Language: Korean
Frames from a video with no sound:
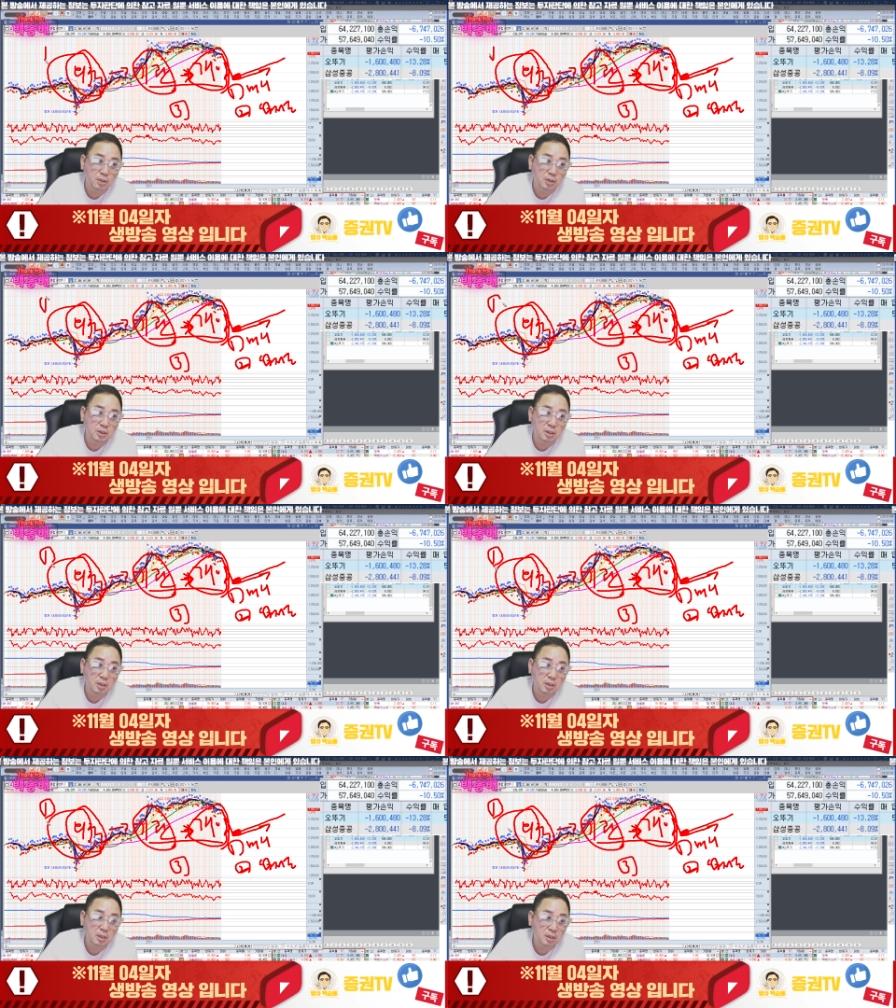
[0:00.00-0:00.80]
그지?
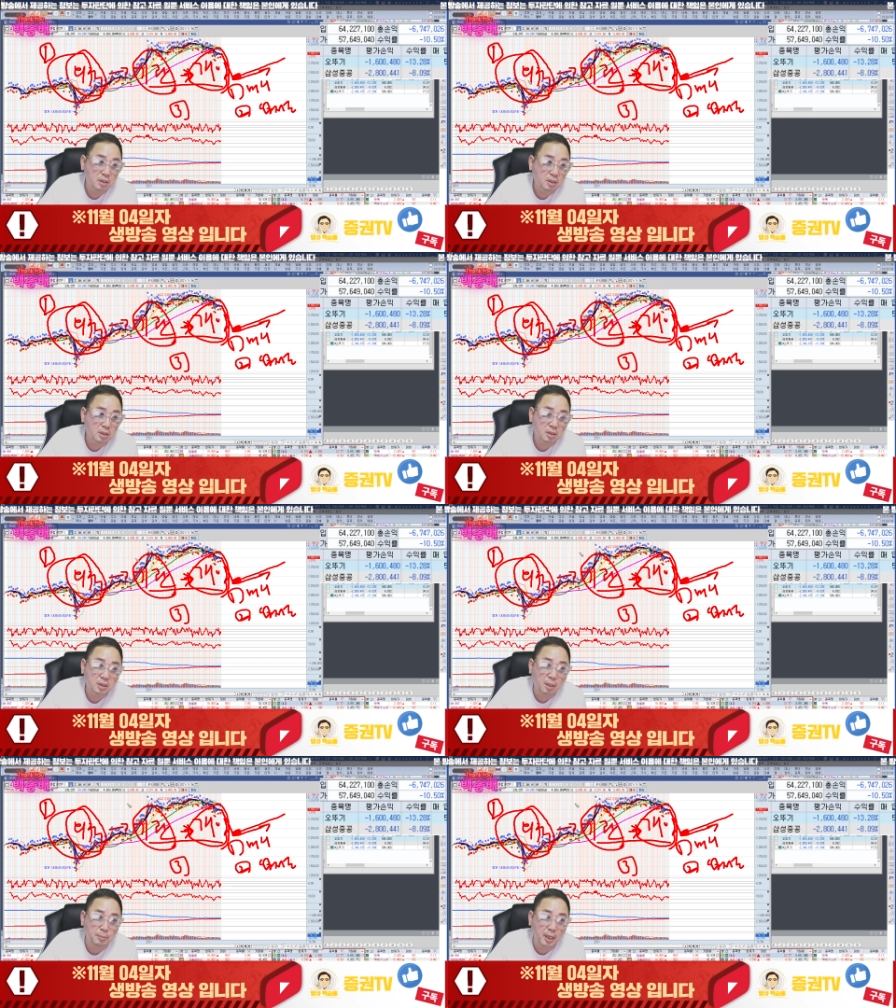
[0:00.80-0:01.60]
그
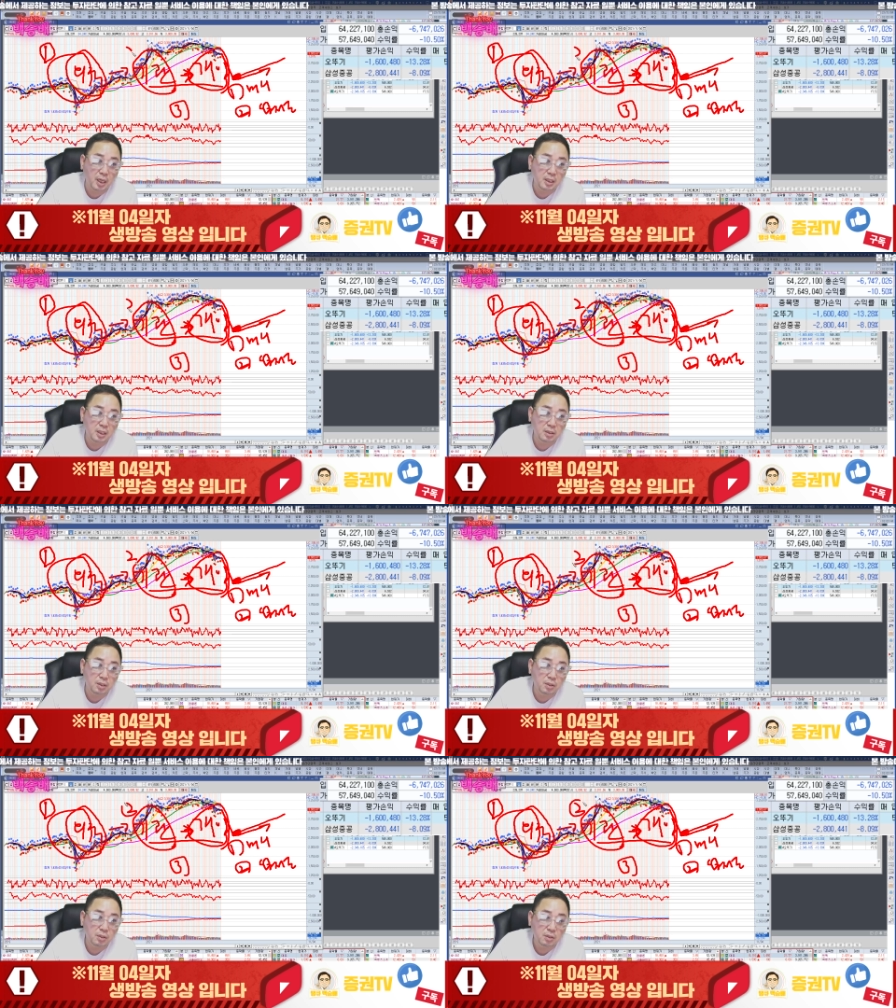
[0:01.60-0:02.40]
다음에 얘가
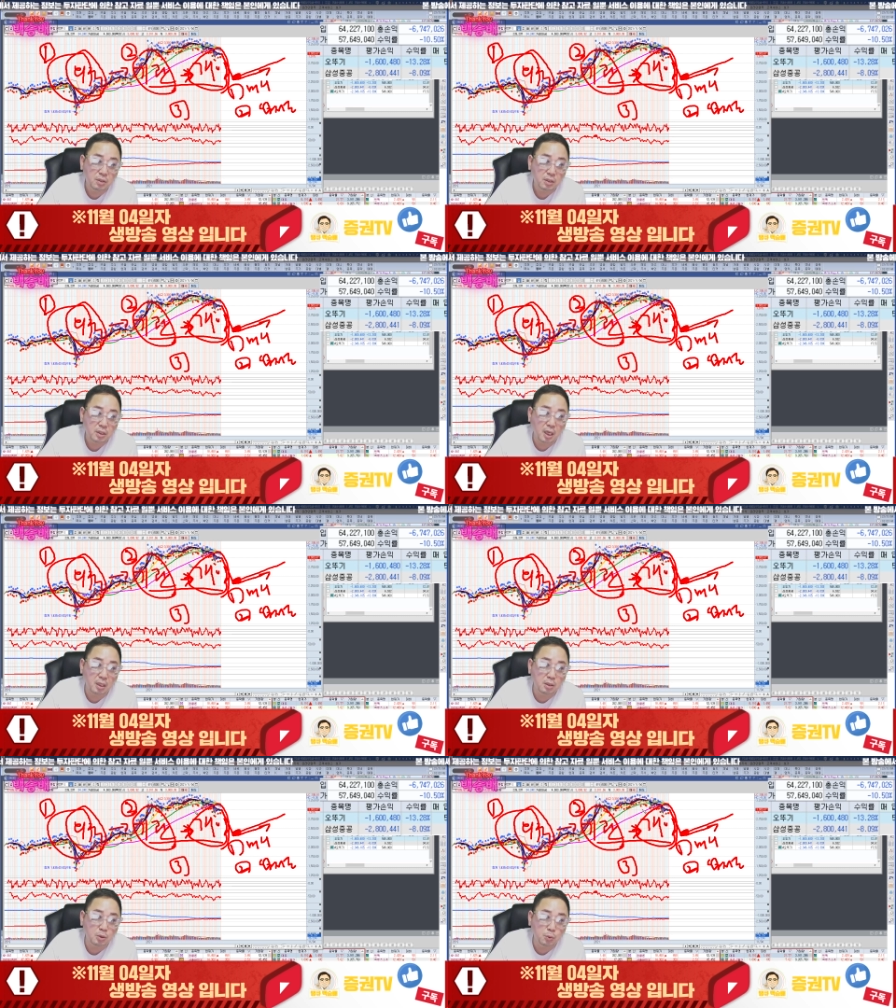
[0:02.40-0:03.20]
2등이요.
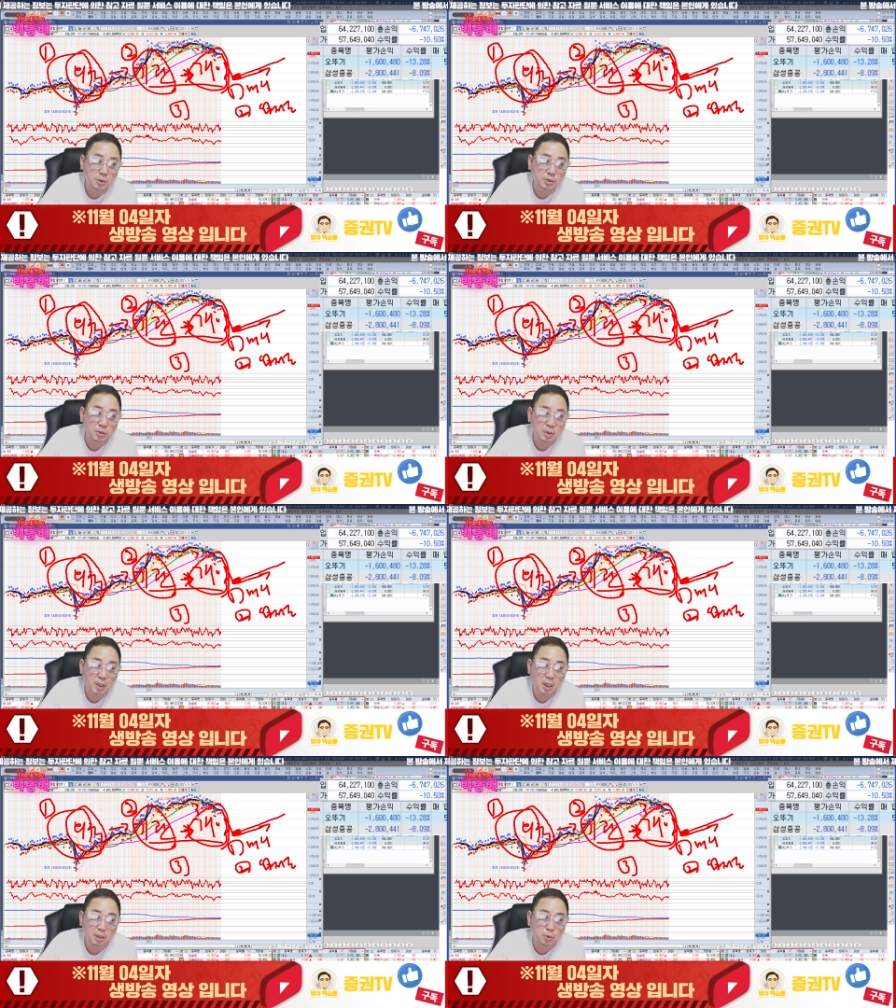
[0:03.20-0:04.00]
개인들 돈 있어?
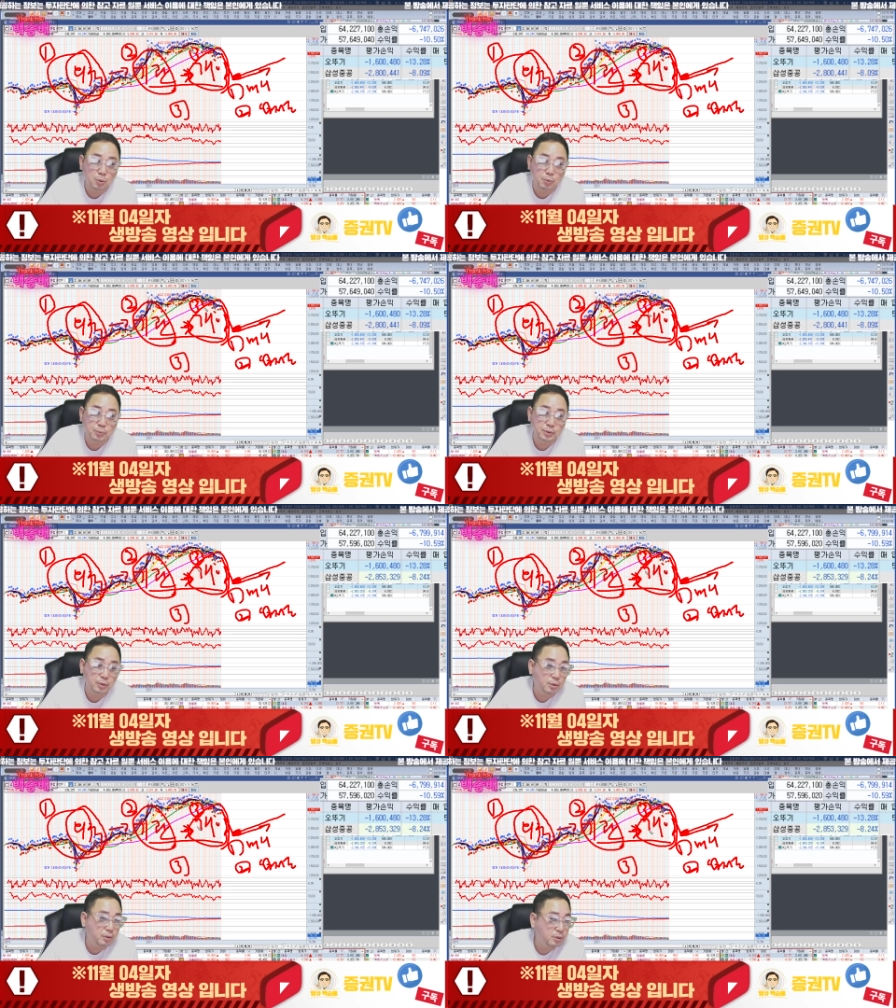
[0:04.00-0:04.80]
개인들 돈
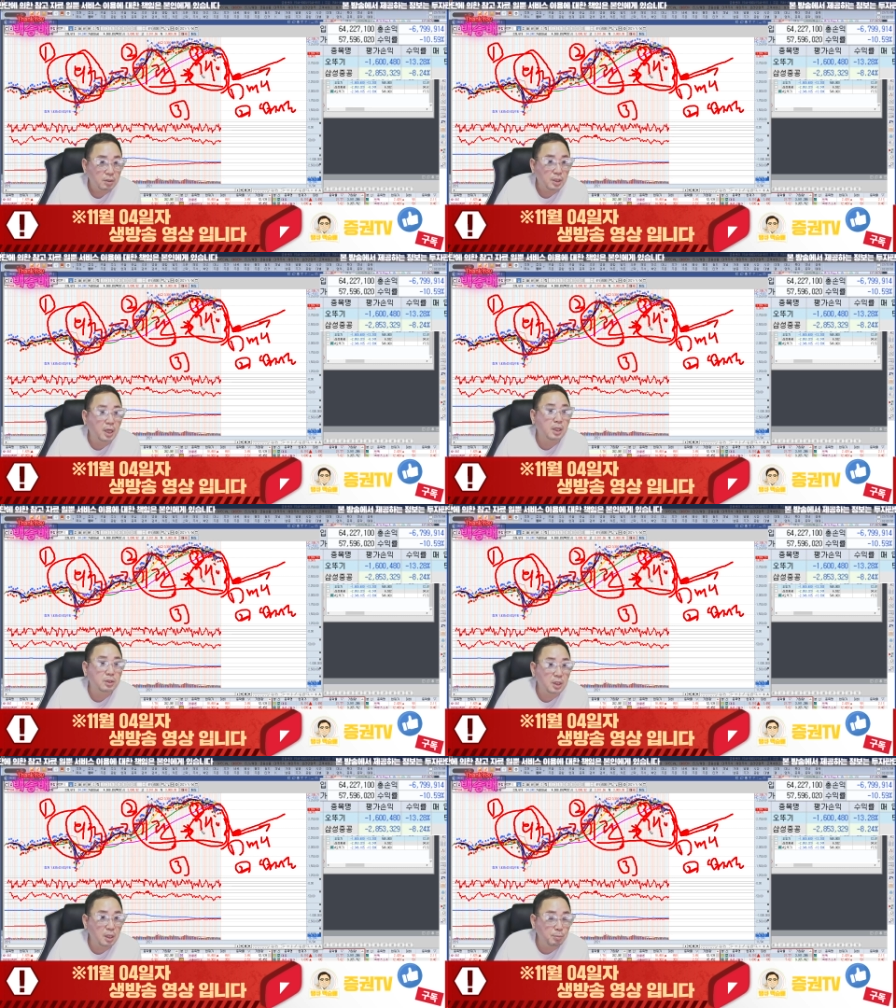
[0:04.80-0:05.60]
없어. 얘가
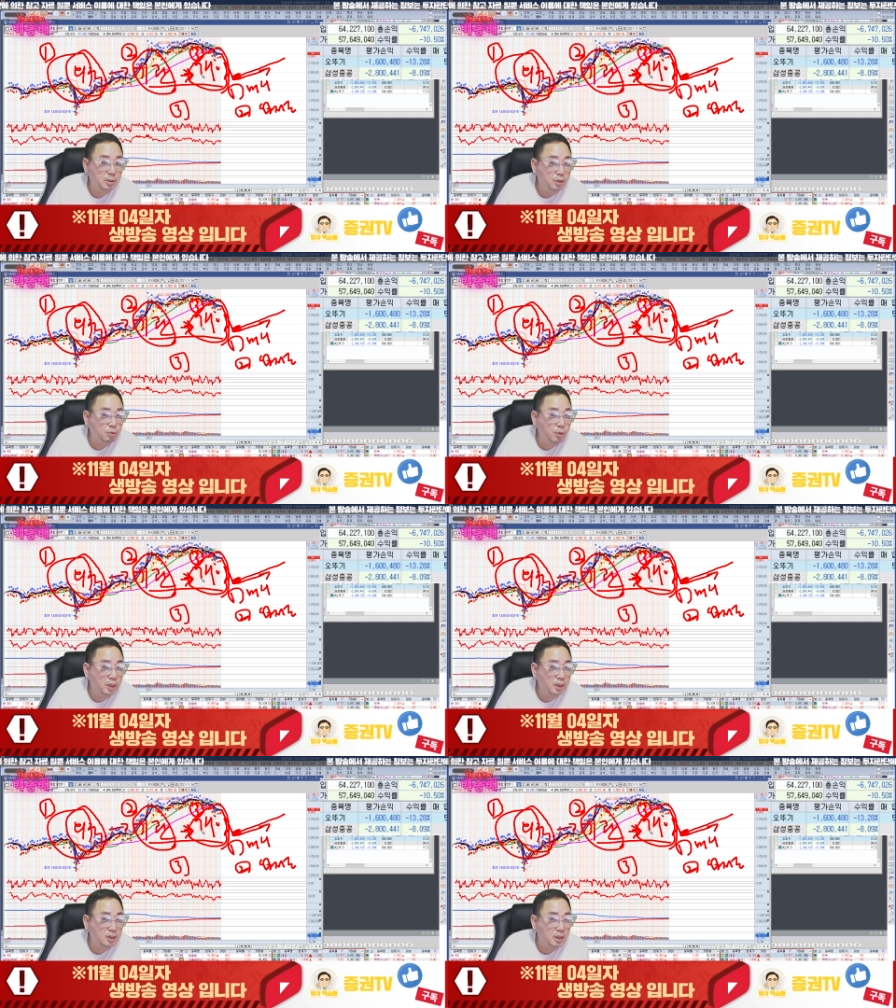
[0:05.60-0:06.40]
1번이
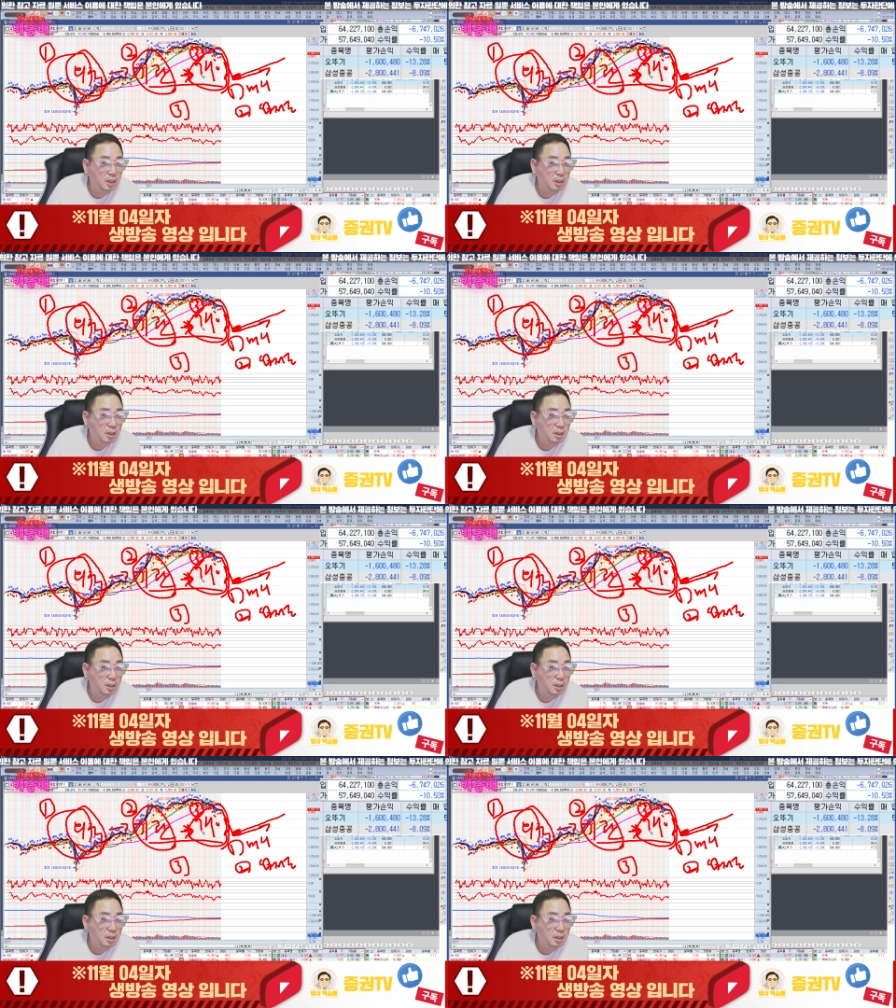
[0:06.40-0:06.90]
들어와야 되잖아.